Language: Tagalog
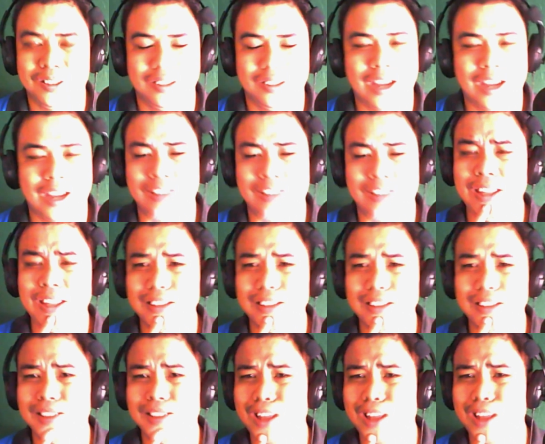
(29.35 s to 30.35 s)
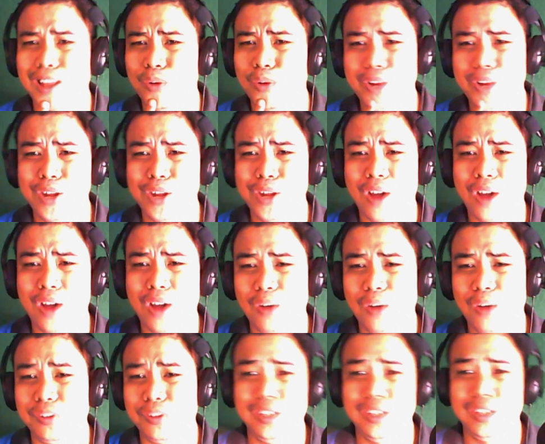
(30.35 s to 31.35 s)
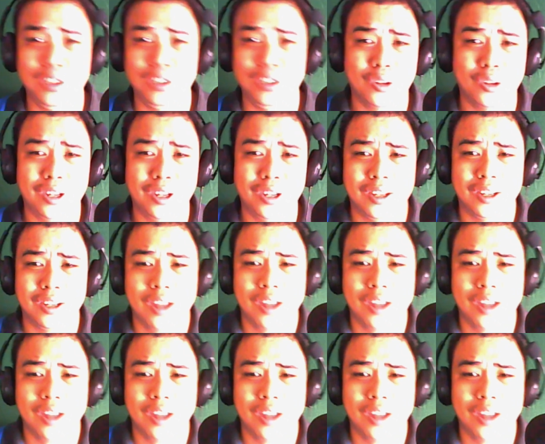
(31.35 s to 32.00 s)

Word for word: I think nauna yung ako si Ninoy